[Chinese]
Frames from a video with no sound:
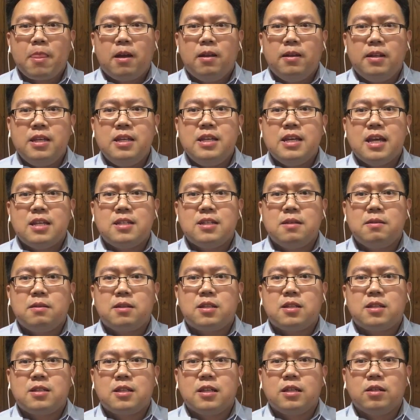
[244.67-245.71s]
林先生
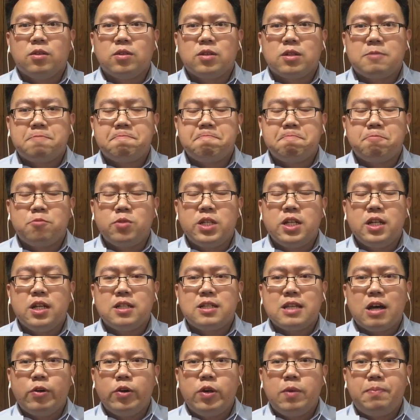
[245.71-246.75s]
这种不幸的
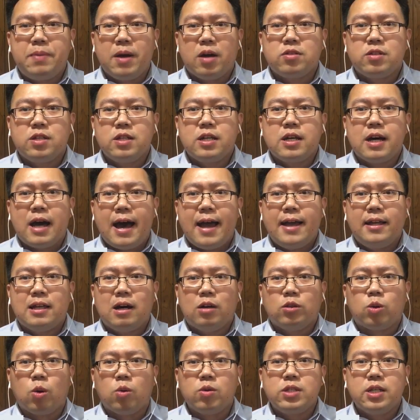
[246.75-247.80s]
遭遇表示一个哀
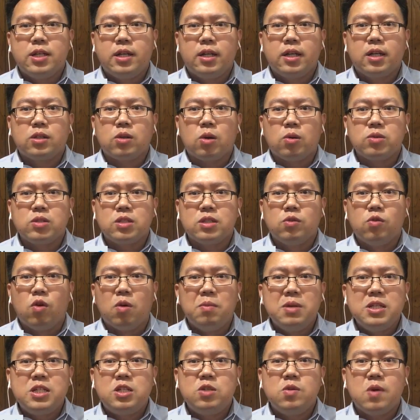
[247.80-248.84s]
悼、同情的一个同时，我
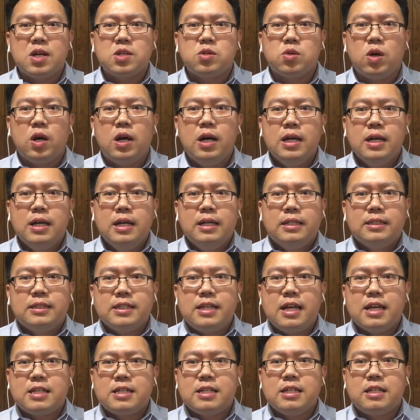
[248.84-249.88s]
们希望说这
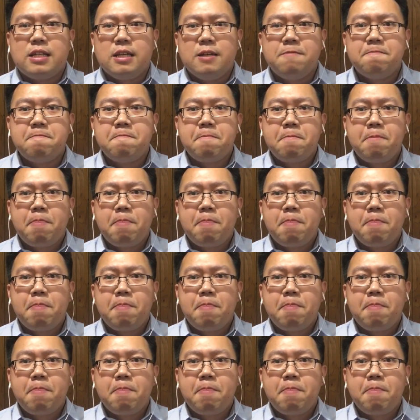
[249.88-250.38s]
件事情。